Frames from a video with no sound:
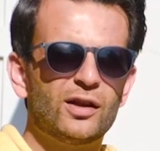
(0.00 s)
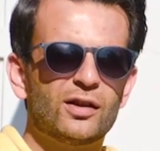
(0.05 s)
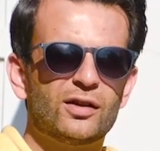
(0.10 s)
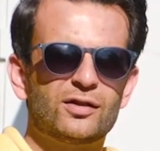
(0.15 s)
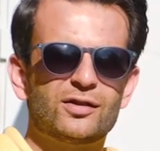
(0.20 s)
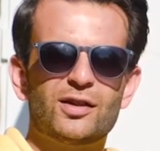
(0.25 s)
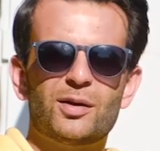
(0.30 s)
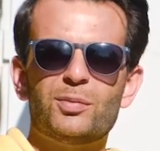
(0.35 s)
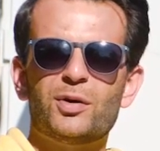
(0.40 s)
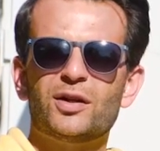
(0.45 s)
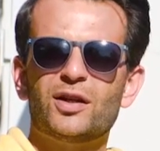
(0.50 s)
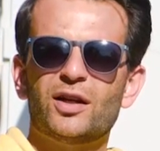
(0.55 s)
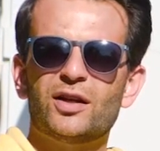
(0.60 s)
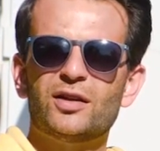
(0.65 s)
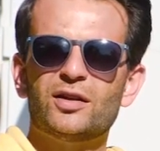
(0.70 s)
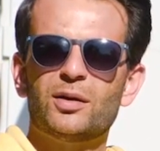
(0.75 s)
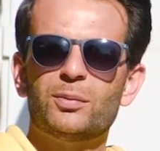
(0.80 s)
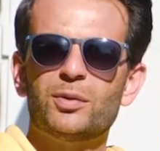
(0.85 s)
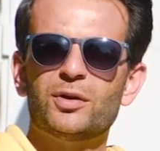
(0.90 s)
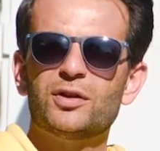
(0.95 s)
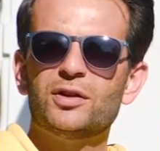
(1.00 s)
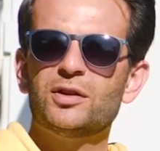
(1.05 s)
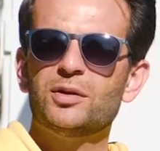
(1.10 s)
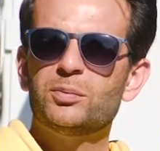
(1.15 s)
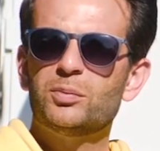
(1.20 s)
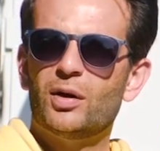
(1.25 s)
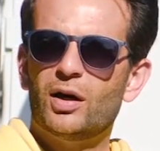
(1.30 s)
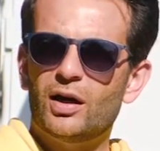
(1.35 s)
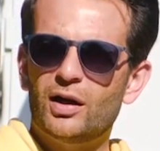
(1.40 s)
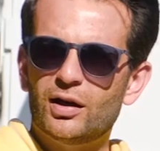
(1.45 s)
zaman
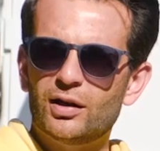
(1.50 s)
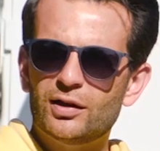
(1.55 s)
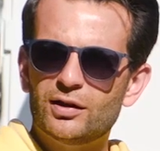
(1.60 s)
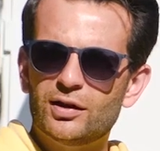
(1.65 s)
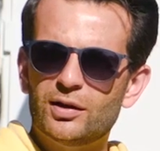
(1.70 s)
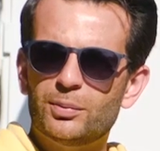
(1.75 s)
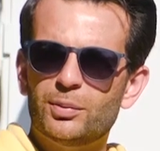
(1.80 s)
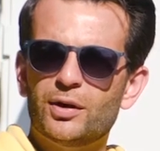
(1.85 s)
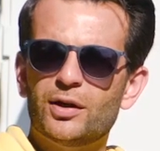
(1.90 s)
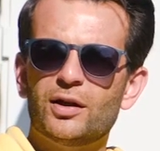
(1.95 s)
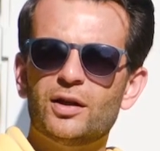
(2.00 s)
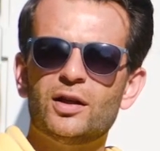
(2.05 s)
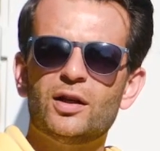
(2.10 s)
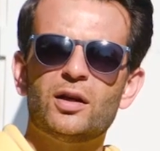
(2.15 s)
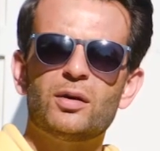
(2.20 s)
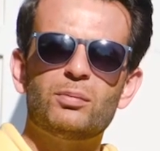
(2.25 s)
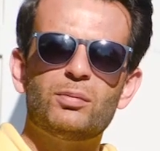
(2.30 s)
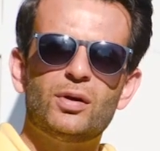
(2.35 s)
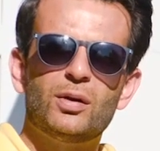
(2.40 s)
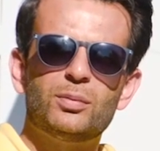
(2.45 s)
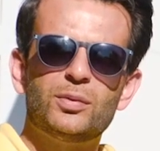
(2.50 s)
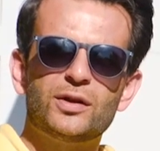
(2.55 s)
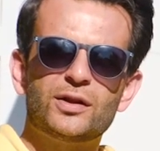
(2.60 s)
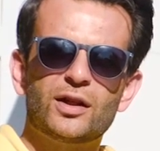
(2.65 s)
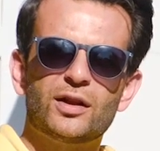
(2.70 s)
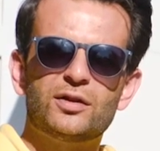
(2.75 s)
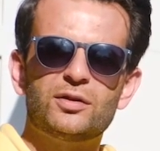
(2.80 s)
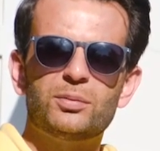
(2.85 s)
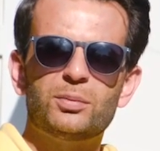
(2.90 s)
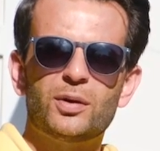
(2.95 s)
ayıramadığım aileme,
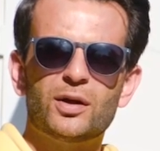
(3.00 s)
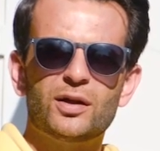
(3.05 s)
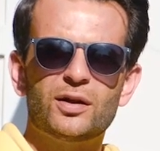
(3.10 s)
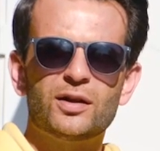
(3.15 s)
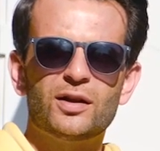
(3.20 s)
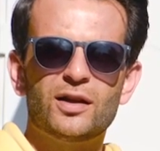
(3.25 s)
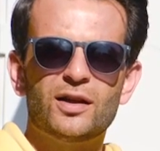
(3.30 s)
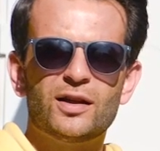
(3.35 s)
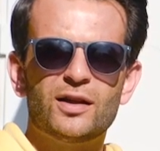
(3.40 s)
memleketime,